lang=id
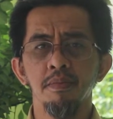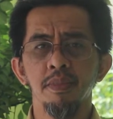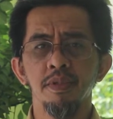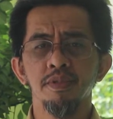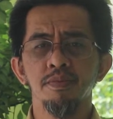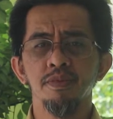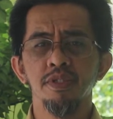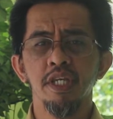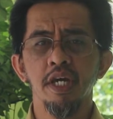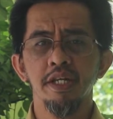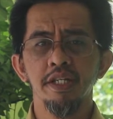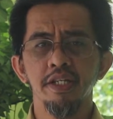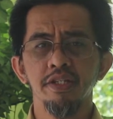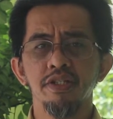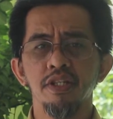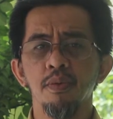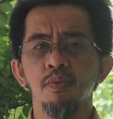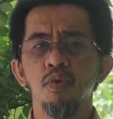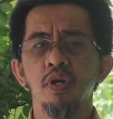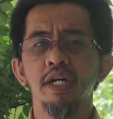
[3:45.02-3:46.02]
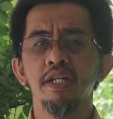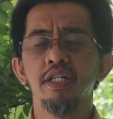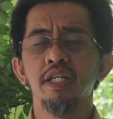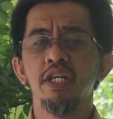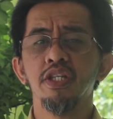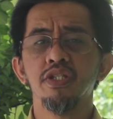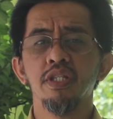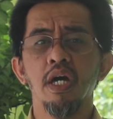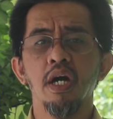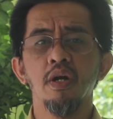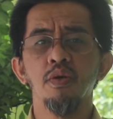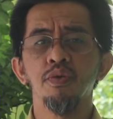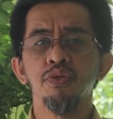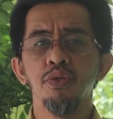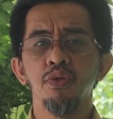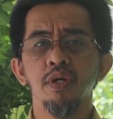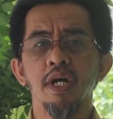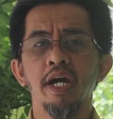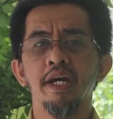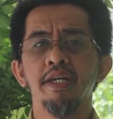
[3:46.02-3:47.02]
menjadi tabungan kita
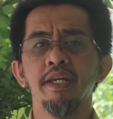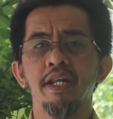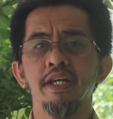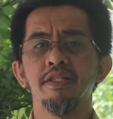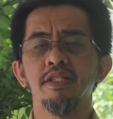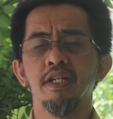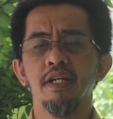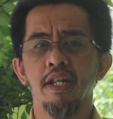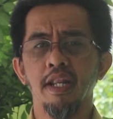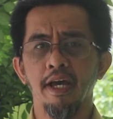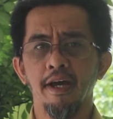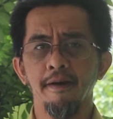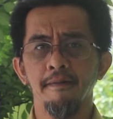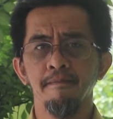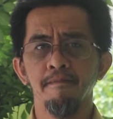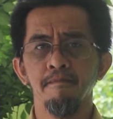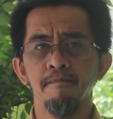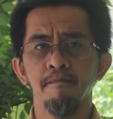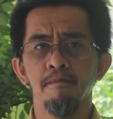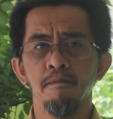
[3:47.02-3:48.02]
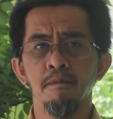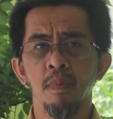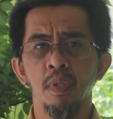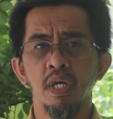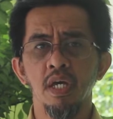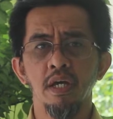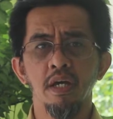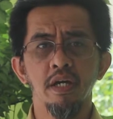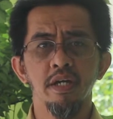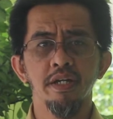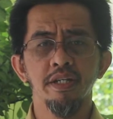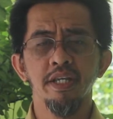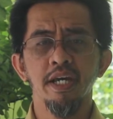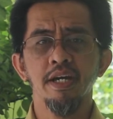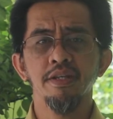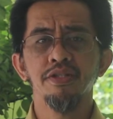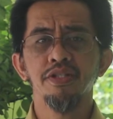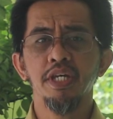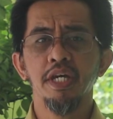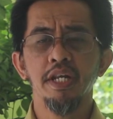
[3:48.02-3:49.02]
untuk akhirat kelak.
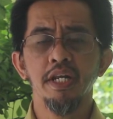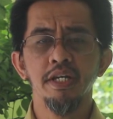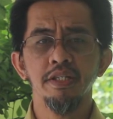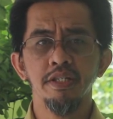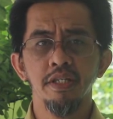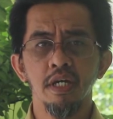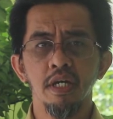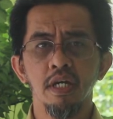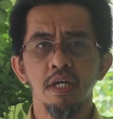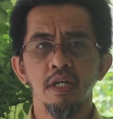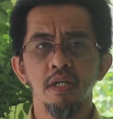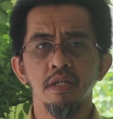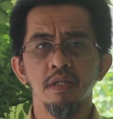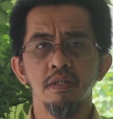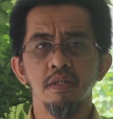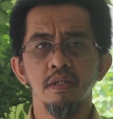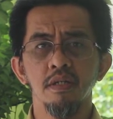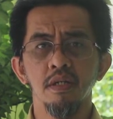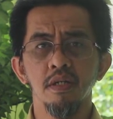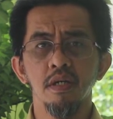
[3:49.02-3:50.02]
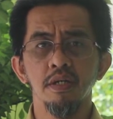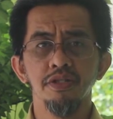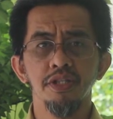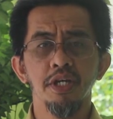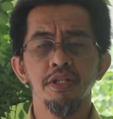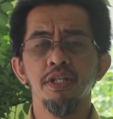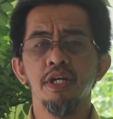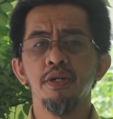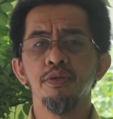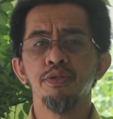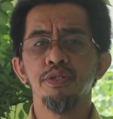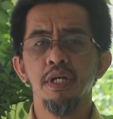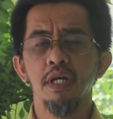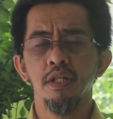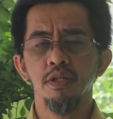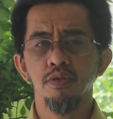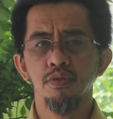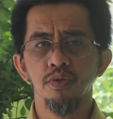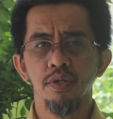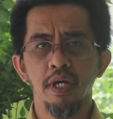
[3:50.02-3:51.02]
Di antaranya tadarus
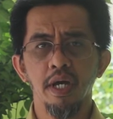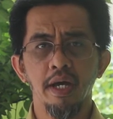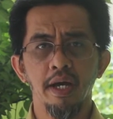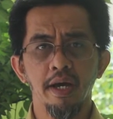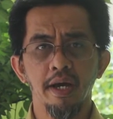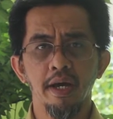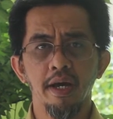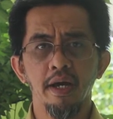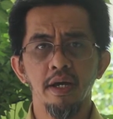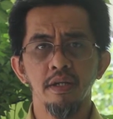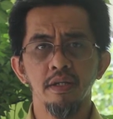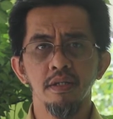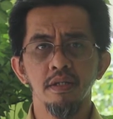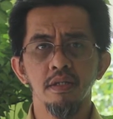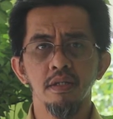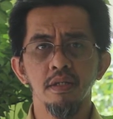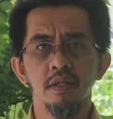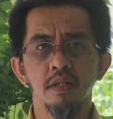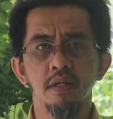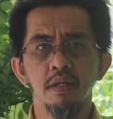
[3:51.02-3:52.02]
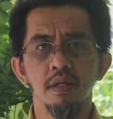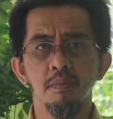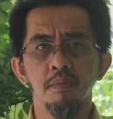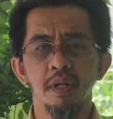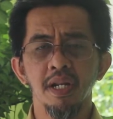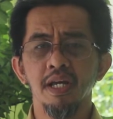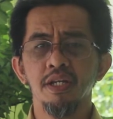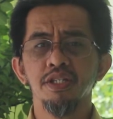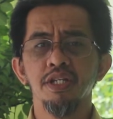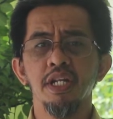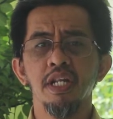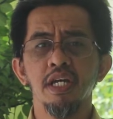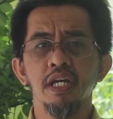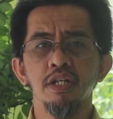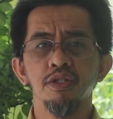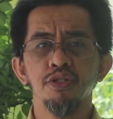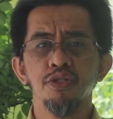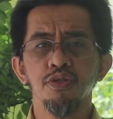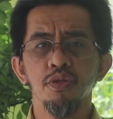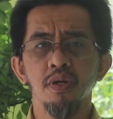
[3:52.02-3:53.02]
Al-Quran,
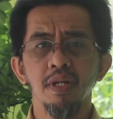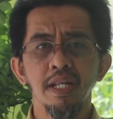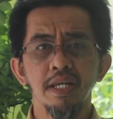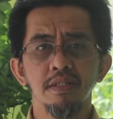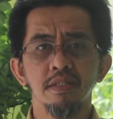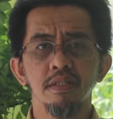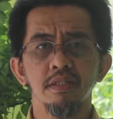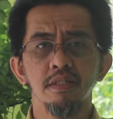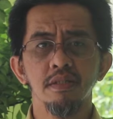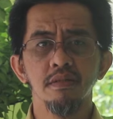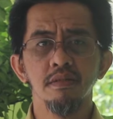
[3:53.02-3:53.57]
melaksanakan sholat